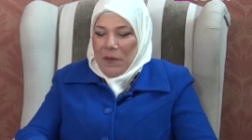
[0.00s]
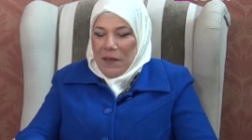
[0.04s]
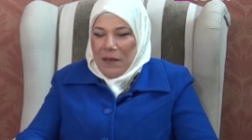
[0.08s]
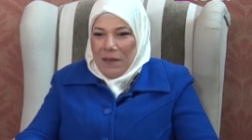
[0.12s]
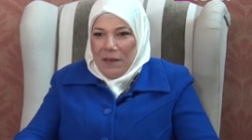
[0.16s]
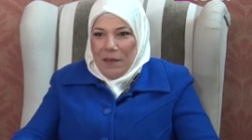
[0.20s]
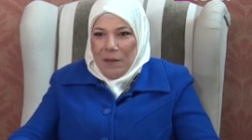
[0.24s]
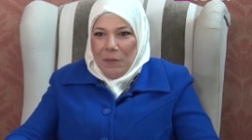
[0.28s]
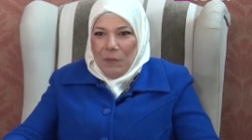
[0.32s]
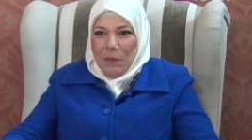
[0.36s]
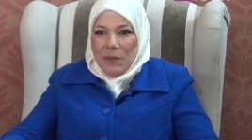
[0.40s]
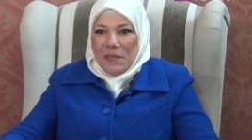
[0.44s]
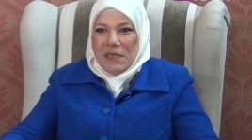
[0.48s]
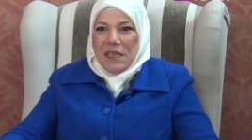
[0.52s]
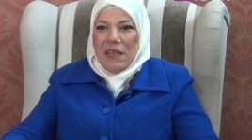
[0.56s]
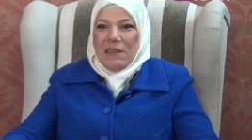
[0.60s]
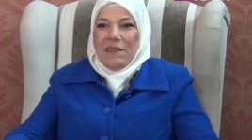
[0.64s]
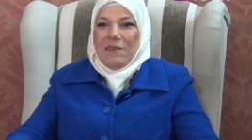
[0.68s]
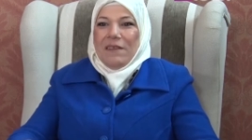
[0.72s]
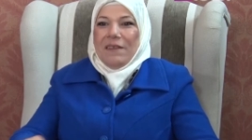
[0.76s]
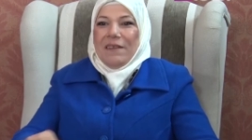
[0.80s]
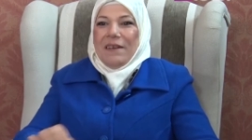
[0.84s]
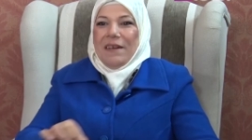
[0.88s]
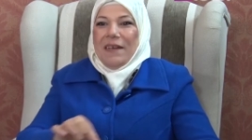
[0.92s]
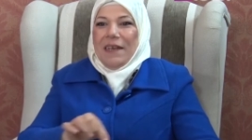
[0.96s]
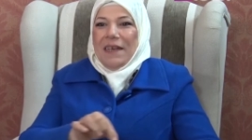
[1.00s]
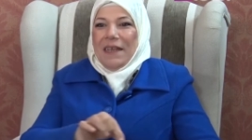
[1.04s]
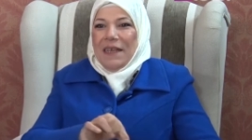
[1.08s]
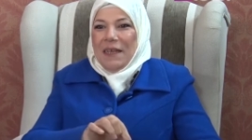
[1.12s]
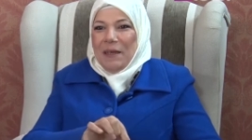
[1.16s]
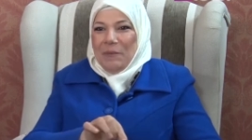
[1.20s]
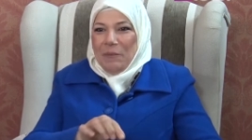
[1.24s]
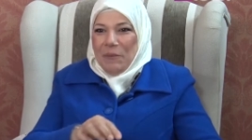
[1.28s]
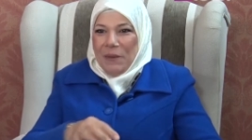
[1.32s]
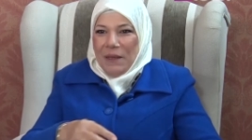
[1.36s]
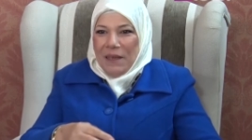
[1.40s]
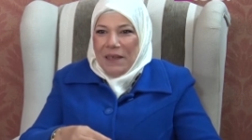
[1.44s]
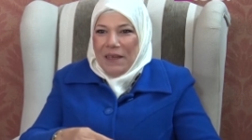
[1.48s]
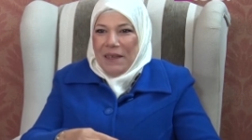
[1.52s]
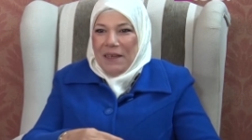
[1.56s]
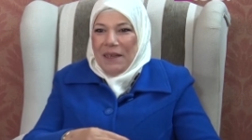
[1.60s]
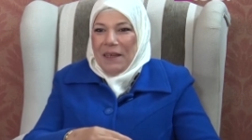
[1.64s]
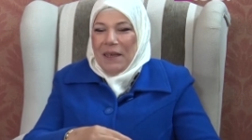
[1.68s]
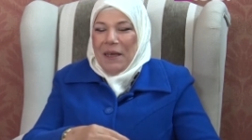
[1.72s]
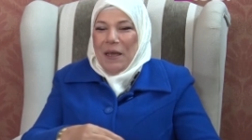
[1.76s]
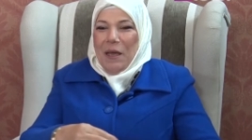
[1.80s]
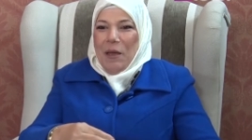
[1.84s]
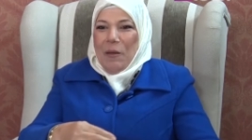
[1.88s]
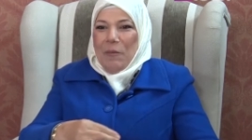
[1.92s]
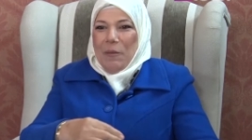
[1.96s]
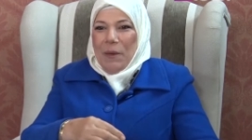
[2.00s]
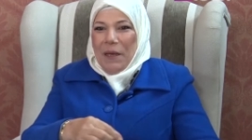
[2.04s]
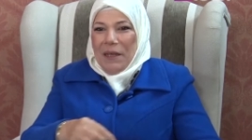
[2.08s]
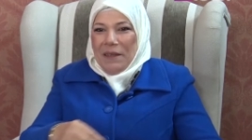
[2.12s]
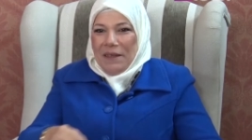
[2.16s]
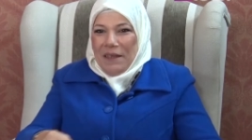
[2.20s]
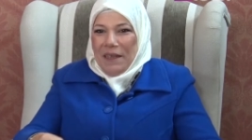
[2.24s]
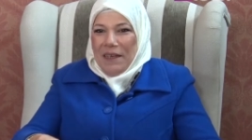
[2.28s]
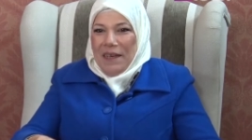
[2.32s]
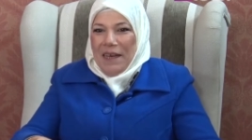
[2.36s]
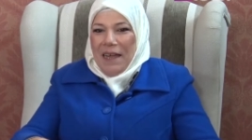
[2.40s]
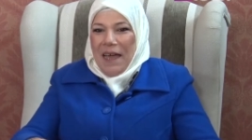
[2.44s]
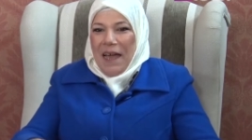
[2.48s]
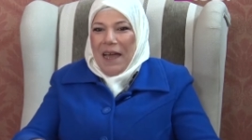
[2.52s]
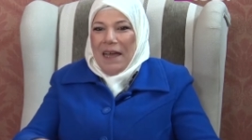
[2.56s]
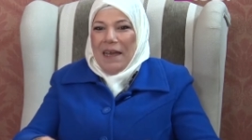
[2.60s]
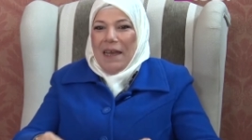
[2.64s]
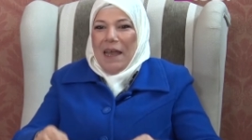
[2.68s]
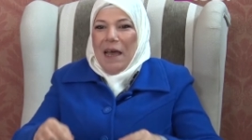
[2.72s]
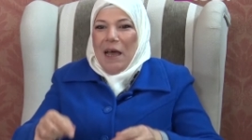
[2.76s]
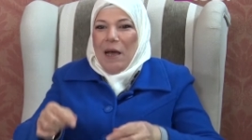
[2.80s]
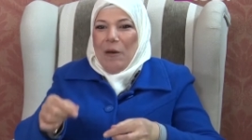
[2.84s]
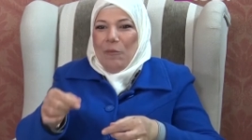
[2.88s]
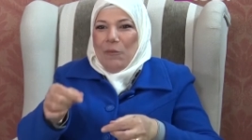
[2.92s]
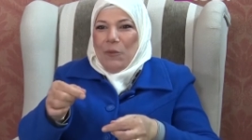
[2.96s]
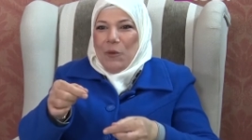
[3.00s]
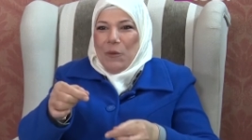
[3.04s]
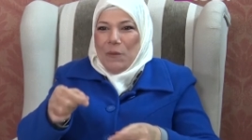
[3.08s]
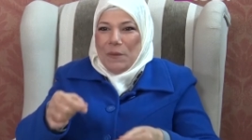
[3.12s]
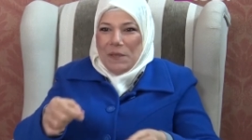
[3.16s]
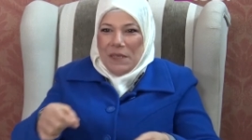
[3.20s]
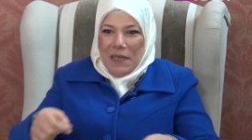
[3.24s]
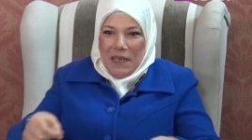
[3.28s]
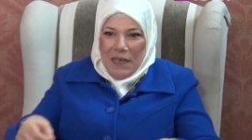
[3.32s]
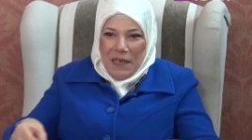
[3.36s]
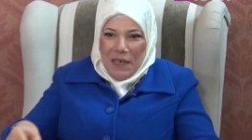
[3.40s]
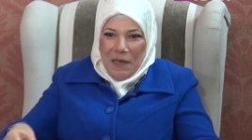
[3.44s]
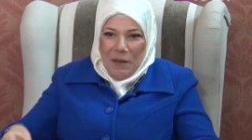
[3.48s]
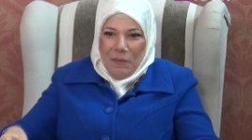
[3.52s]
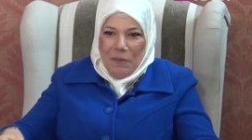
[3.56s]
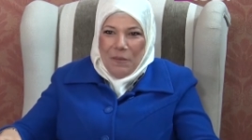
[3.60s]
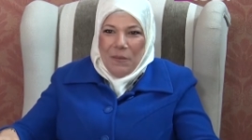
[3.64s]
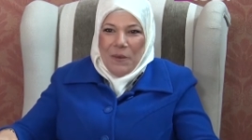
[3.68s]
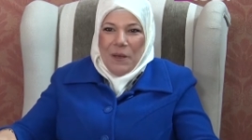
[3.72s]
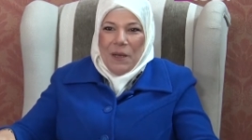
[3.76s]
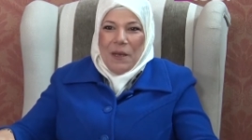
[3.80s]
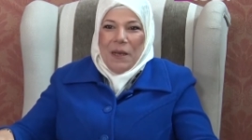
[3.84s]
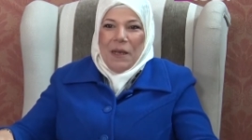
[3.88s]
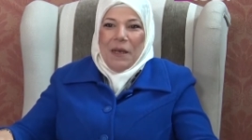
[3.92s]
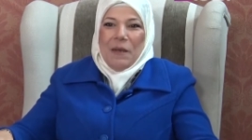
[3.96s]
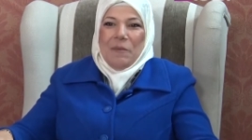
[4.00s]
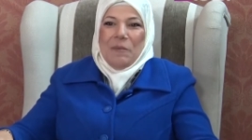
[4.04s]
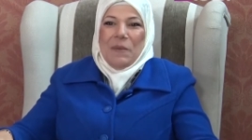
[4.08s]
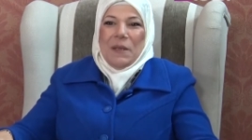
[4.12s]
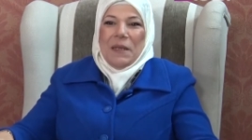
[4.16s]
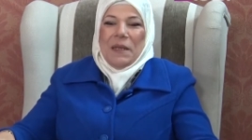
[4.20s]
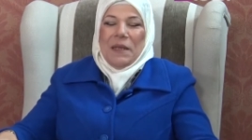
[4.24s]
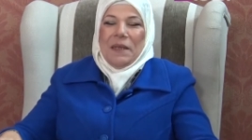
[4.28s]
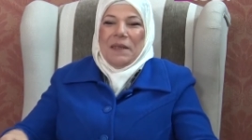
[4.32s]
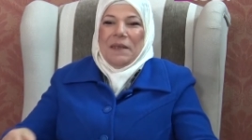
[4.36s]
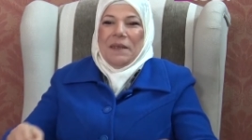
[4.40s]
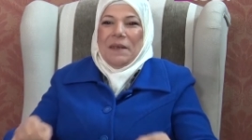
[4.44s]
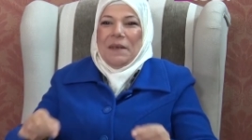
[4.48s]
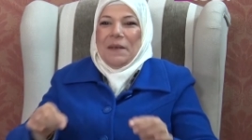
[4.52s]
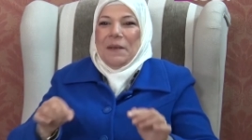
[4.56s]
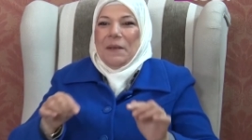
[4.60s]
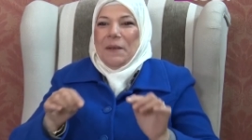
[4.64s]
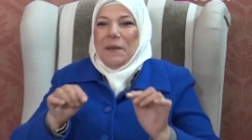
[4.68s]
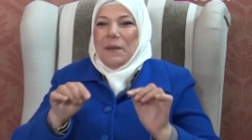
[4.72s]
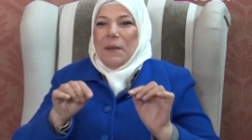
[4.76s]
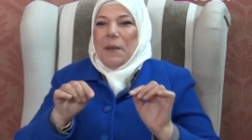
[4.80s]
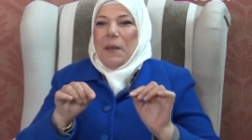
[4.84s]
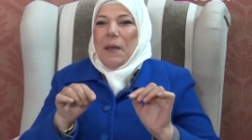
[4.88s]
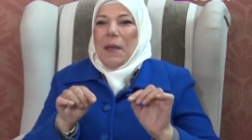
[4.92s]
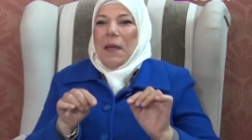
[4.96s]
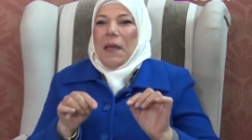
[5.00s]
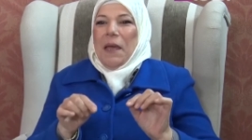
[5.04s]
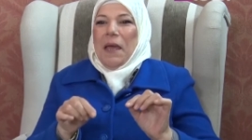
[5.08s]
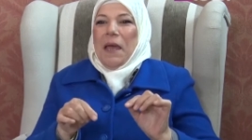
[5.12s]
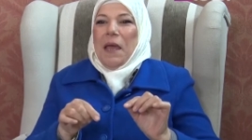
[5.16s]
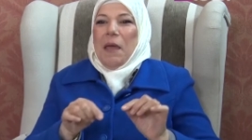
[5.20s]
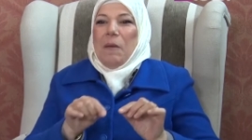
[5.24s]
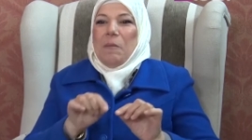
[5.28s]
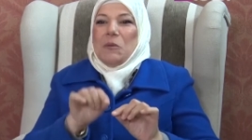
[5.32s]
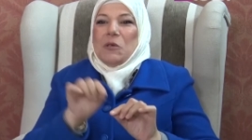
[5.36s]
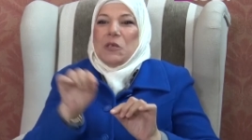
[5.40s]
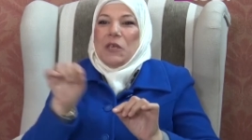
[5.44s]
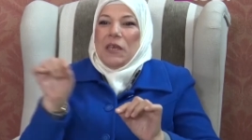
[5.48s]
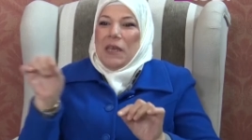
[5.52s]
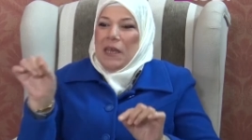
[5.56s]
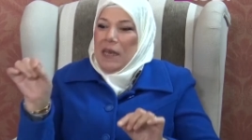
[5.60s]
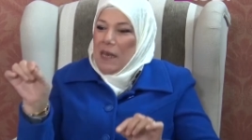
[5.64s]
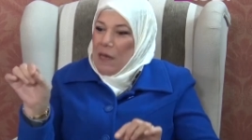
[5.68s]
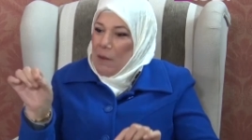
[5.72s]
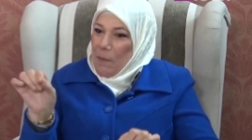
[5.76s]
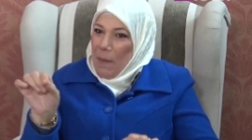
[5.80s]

بمسطر لي بيحط لي علام بيمسك لي المتر إيه، بشكل لي